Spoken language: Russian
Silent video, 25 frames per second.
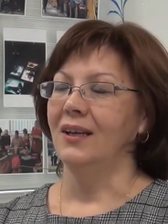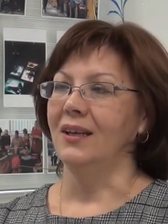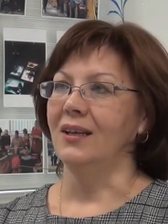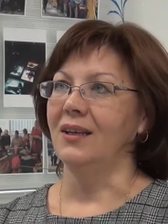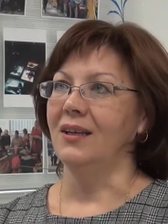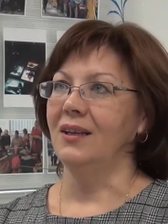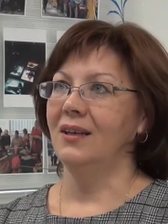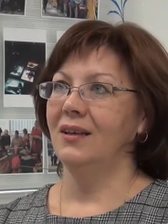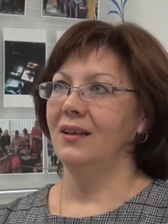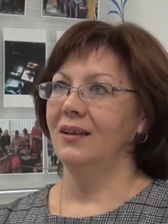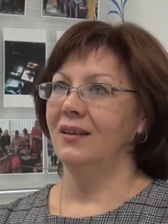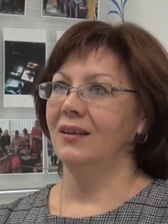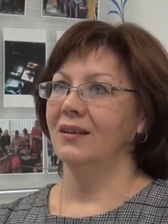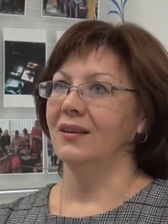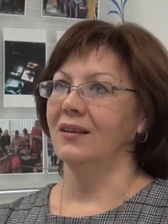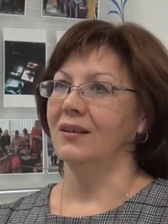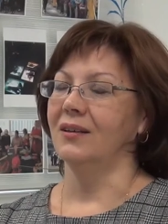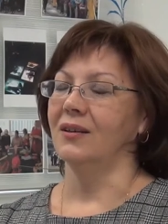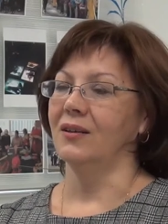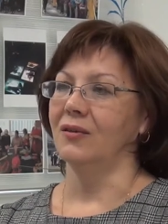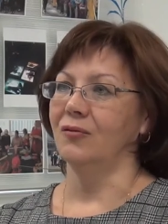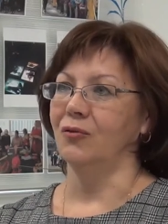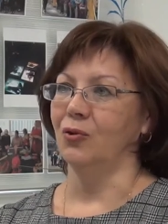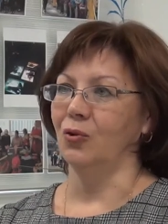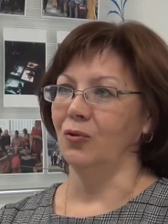и
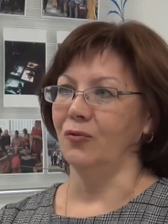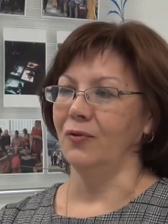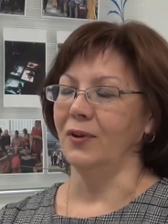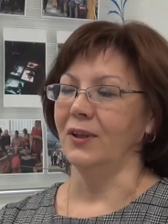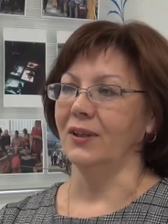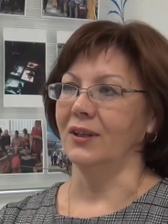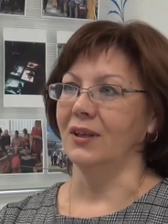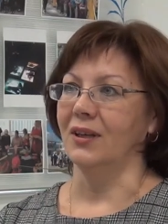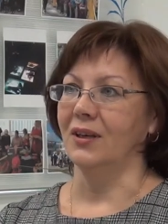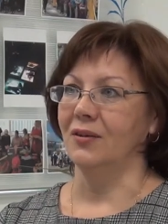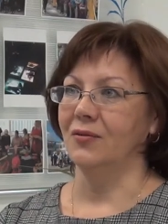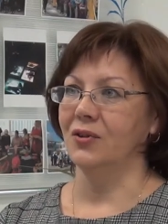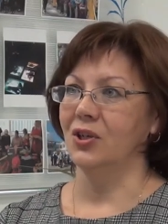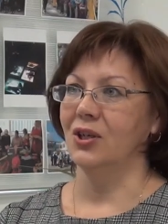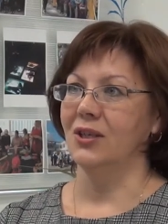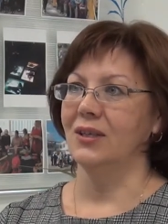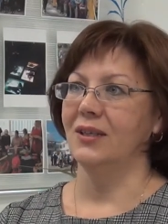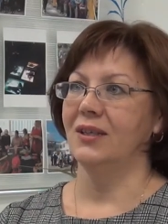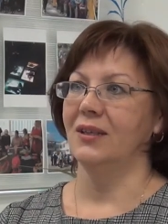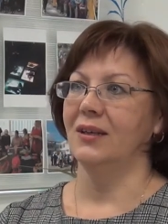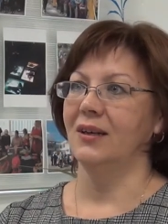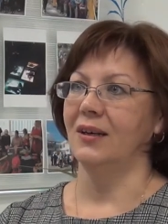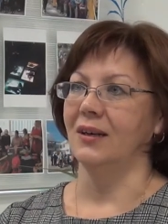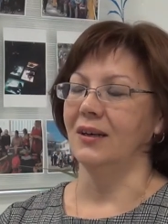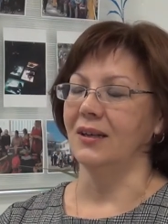э, вновь
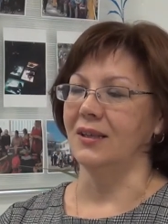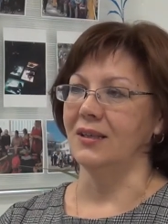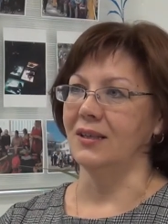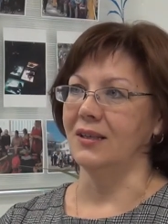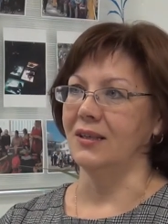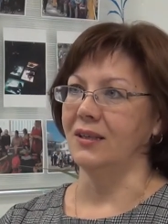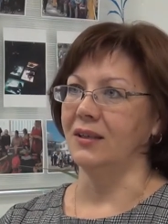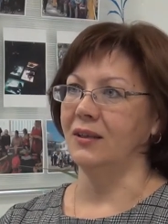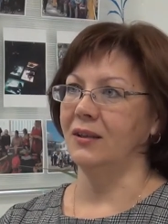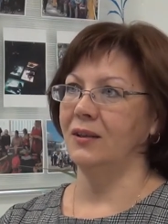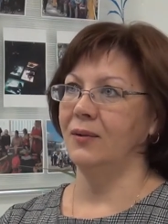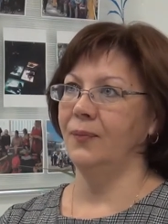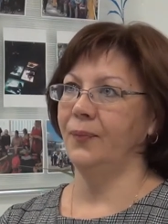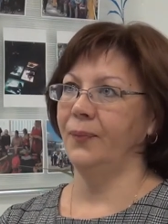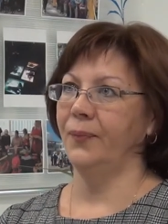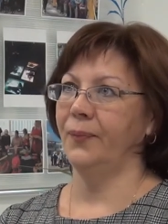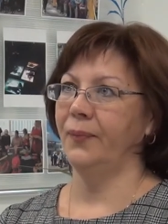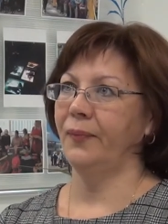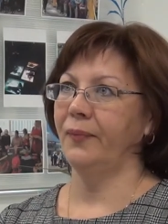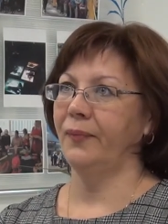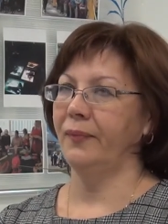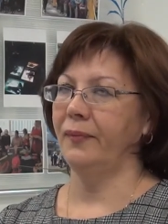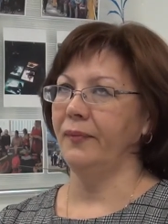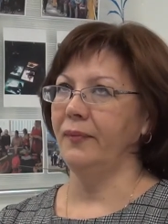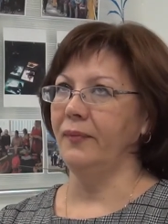открывшийся отдел отдел
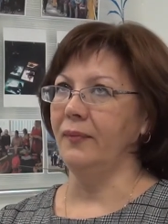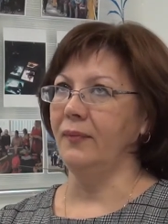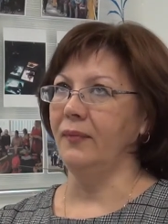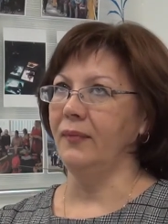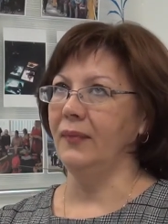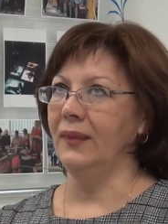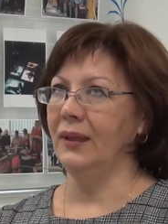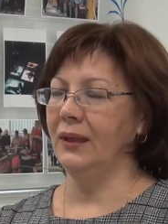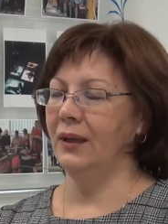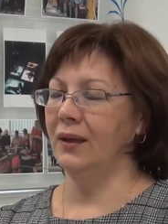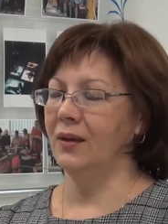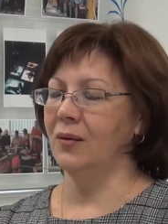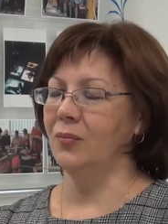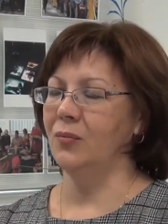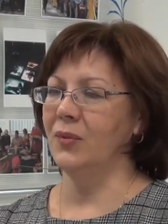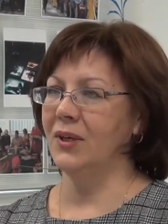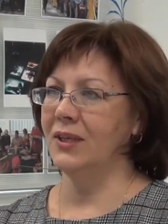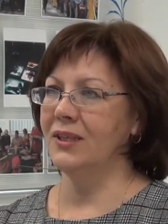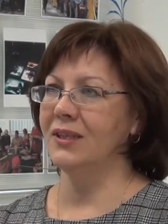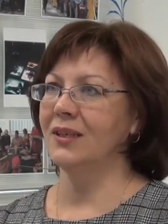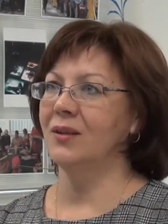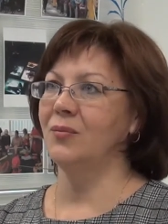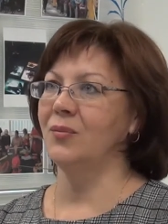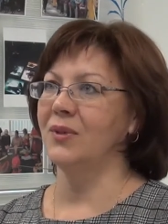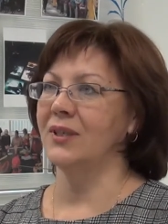
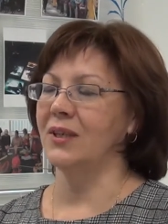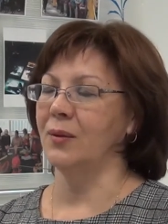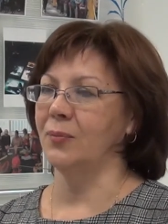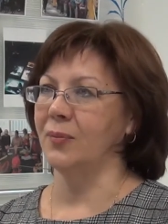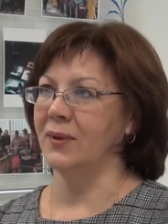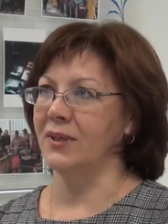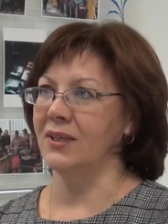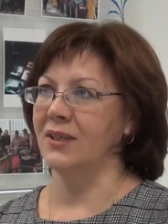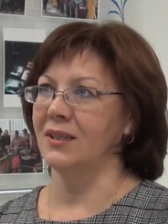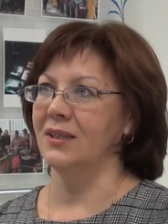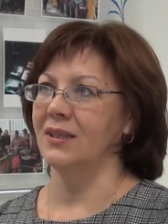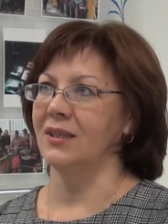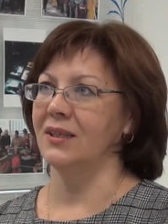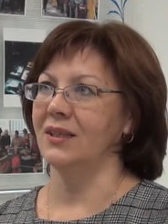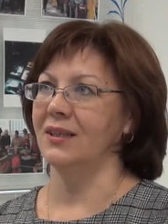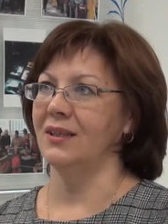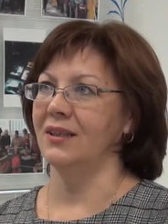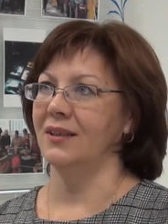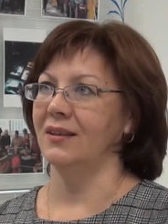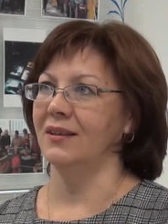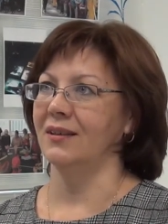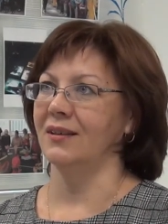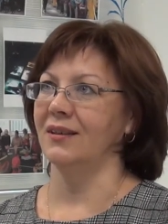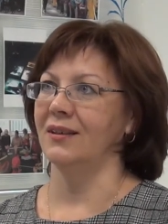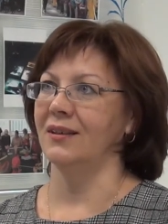медиабезопасности